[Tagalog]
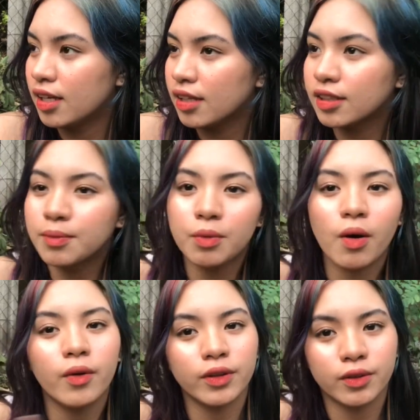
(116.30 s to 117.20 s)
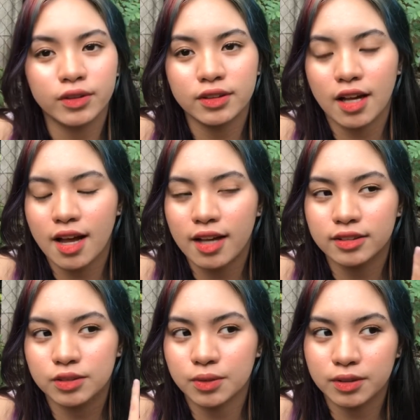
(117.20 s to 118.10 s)
hindi po ako yon at
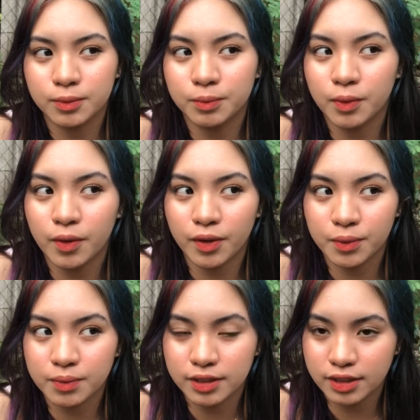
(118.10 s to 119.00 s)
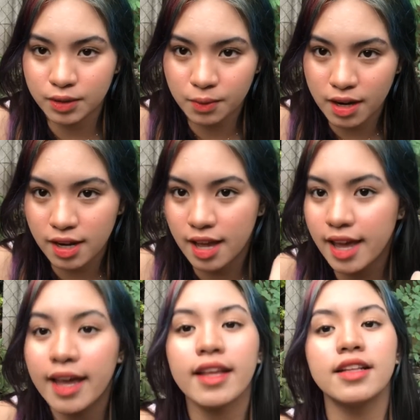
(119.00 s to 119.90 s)
wag po kayo maniniwala.
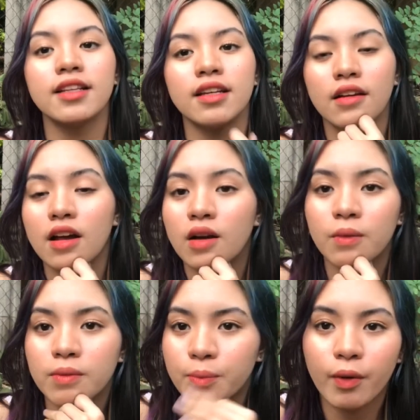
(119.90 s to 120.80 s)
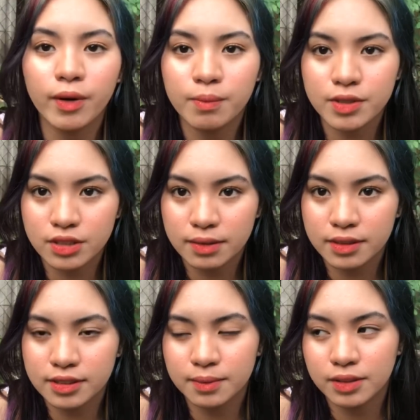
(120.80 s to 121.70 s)
And wag po kayo
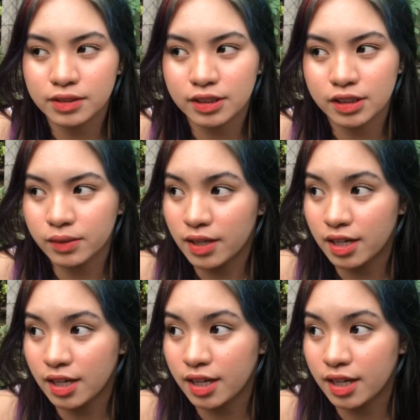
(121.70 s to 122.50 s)
basta-basta magtitiwala